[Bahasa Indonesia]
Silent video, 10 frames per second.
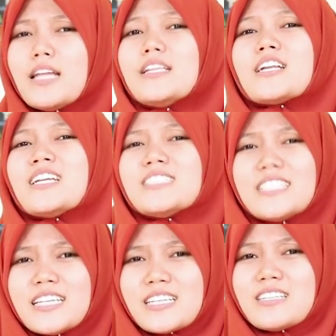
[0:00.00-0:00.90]

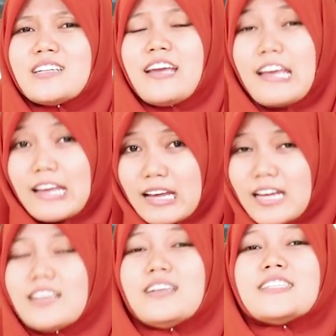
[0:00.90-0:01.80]
lendir-lendir
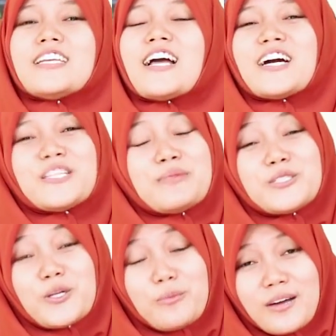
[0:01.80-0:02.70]
ya. Silakan
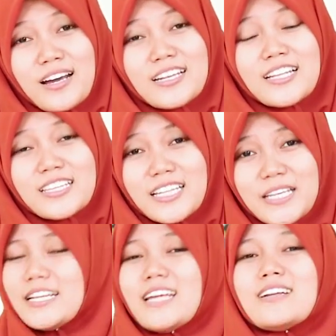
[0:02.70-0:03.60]
teman coba
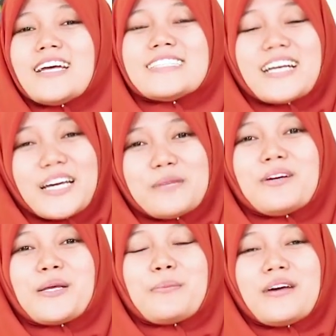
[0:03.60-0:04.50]
nanti dan rasakan
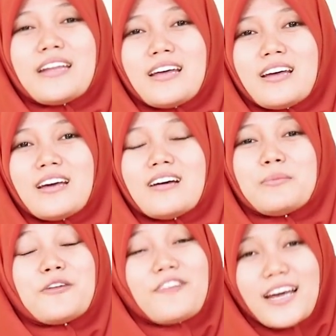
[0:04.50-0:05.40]
bagaimana
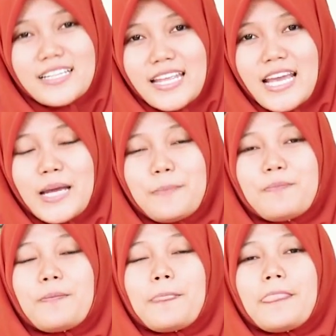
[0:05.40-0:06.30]

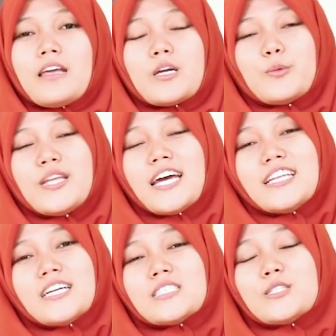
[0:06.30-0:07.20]
manfaatnya.
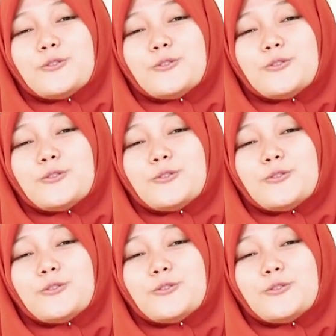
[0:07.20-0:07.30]
Kemudian yang